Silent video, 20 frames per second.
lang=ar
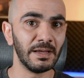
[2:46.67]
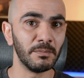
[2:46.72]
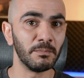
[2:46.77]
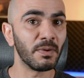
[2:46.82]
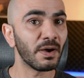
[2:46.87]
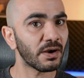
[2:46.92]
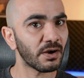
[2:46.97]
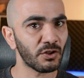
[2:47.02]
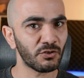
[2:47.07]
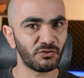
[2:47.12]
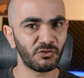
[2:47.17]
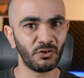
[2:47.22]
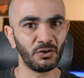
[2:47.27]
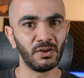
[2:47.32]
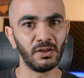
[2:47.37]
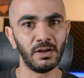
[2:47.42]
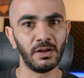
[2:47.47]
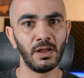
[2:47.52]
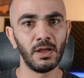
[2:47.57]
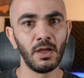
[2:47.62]
برا
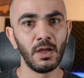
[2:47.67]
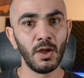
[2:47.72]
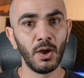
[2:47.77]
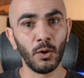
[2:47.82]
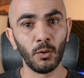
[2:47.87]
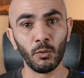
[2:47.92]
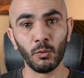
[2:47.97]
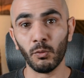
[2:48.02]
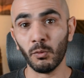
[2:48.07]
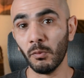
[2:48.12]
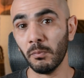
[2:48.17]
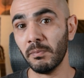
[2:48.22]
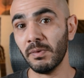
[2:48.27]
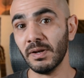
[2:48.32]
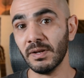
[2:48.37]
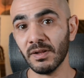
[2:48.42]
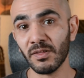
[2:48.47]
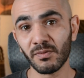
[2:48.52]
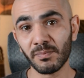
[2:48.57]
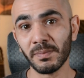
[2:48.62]
الشغل
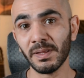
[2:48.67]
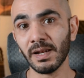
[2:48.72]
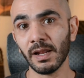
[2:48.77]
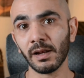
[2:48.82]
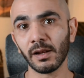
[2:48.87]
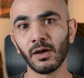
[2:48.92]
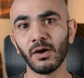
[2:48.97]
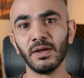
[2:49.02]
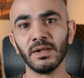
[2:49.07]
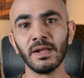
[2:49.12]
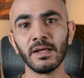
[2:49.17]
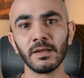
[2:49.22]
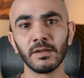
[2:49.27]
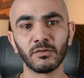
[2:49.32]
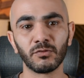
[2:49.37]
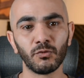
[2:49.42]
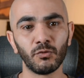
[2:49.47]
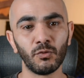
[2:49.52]
وبالنسبة للقناة